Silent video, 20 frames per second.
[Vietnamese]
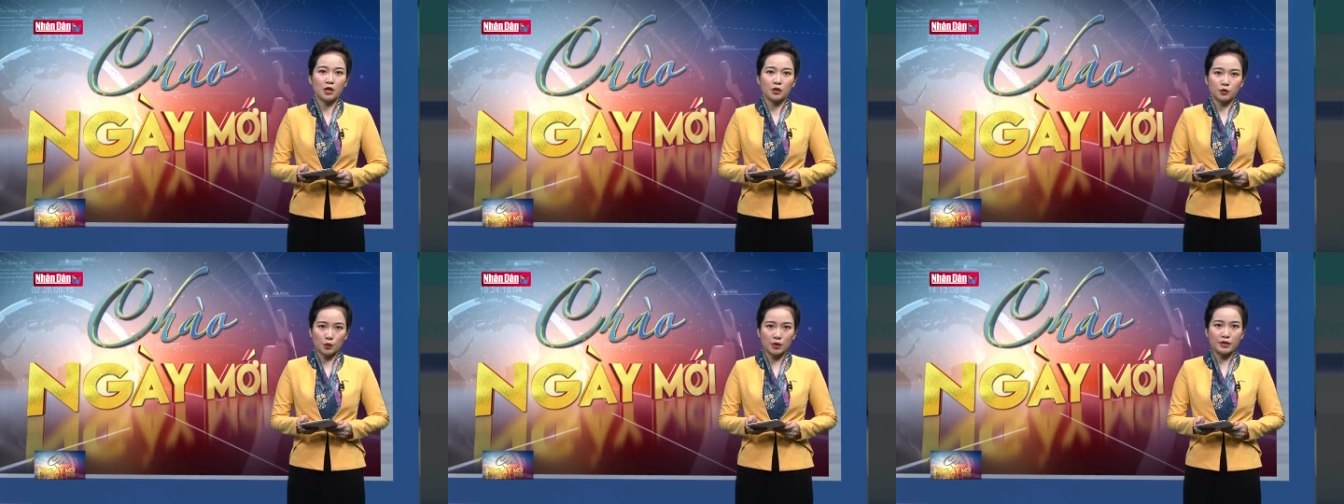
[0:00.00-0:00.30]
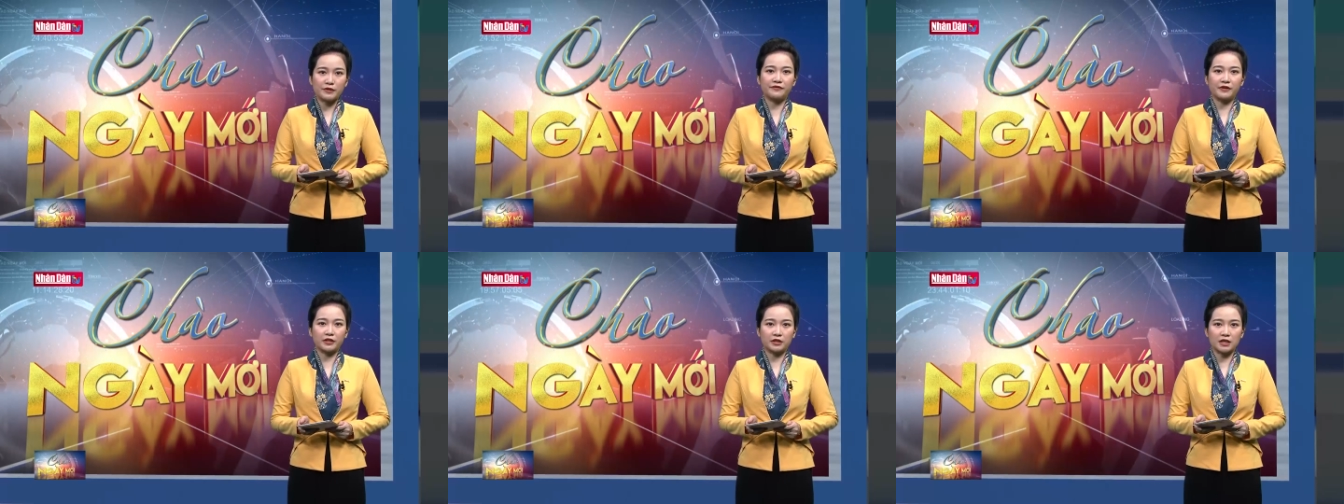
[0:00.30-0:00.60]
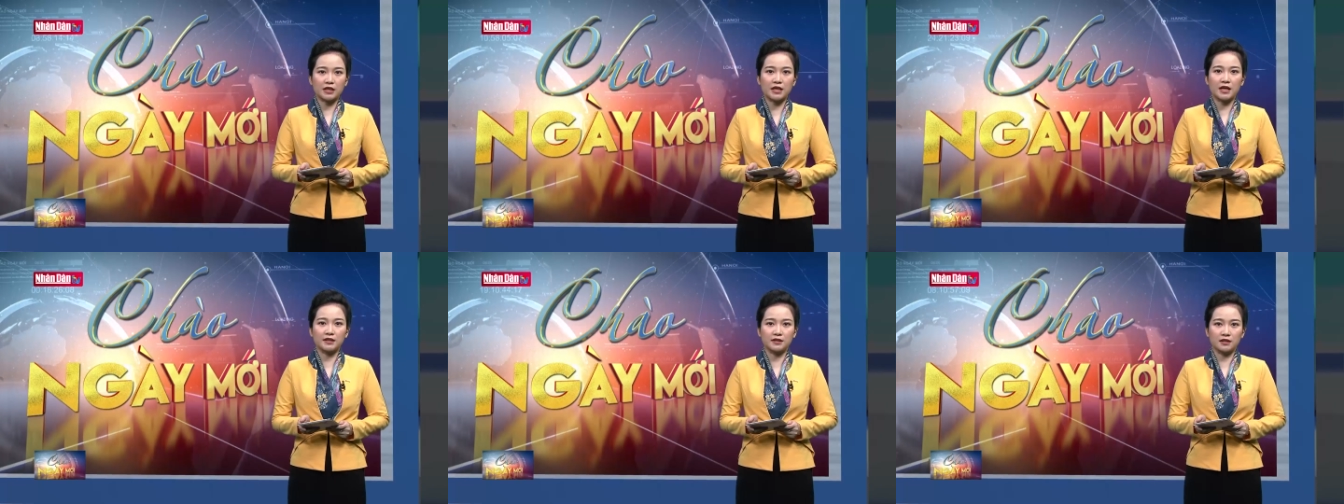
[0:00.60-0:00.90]
tùy vào
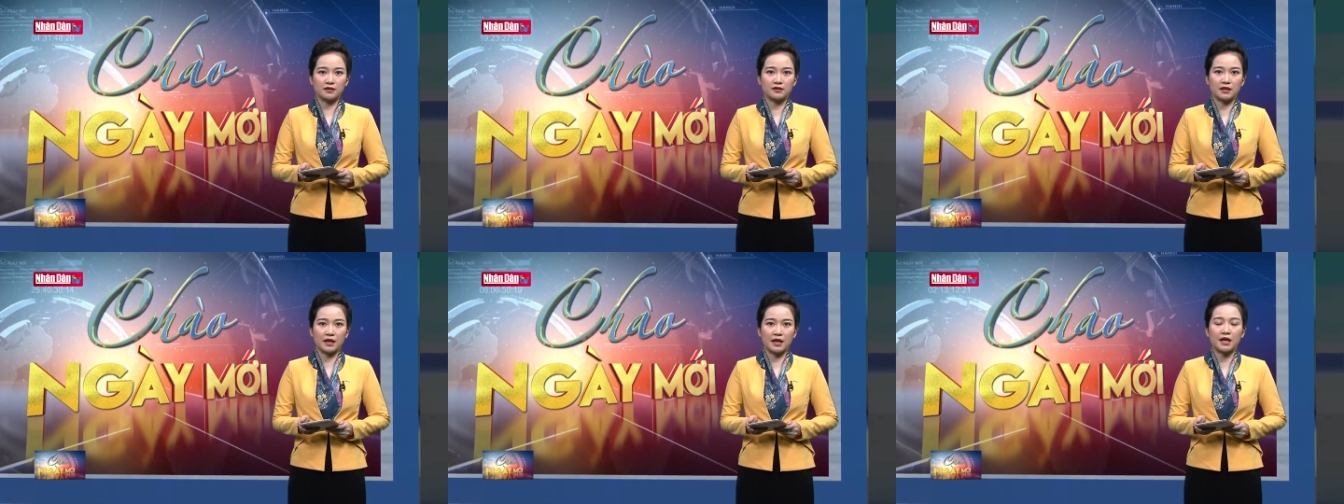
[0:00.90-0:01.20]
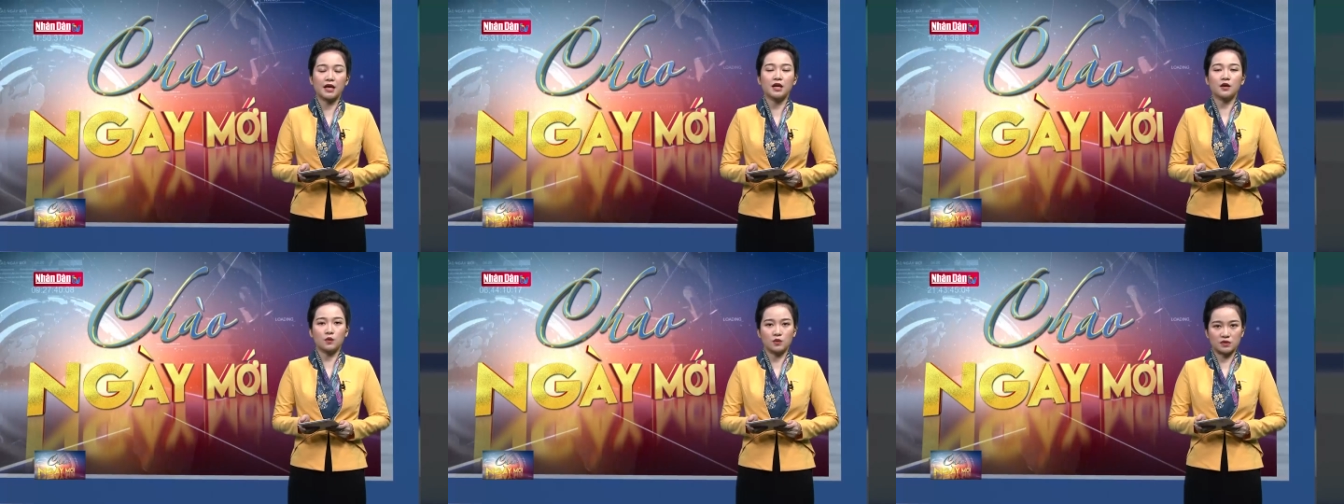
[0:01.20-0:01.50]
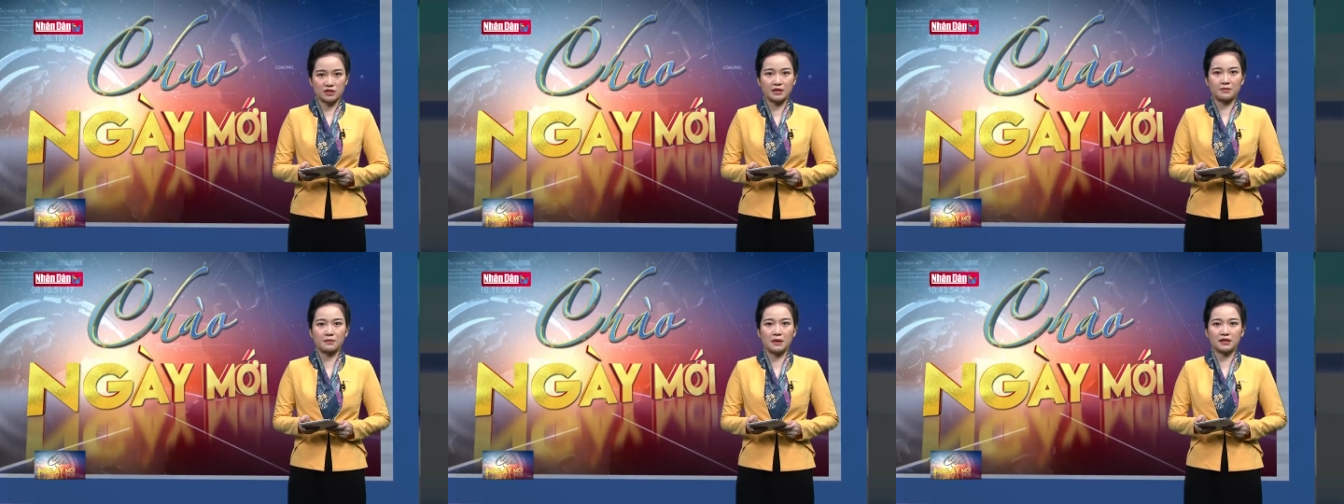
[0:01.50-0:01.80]
tình hình thực tế của
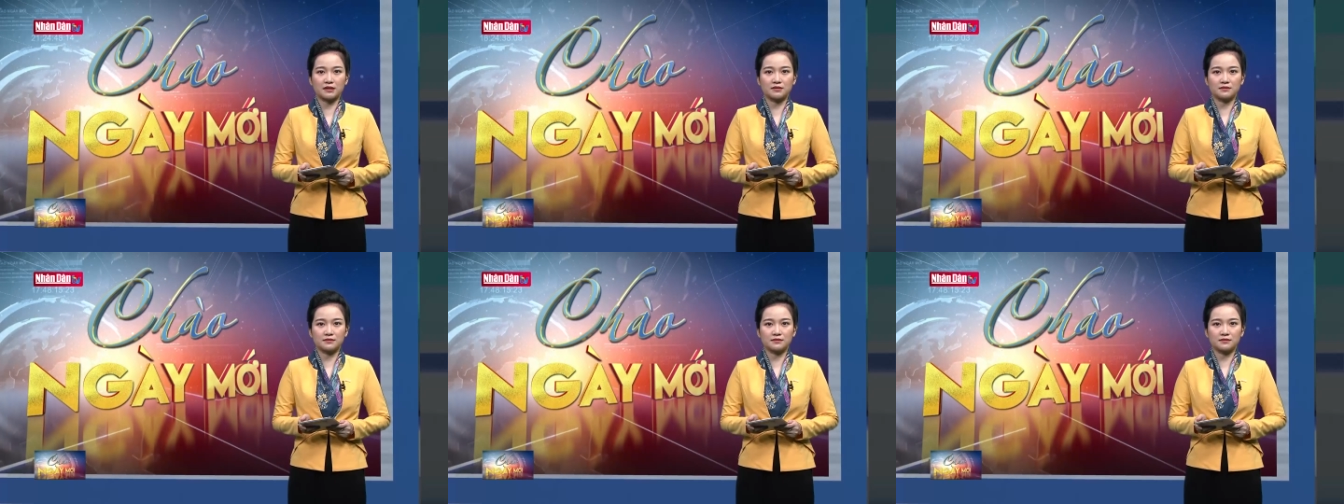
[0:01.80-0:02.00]
dịch bệnh.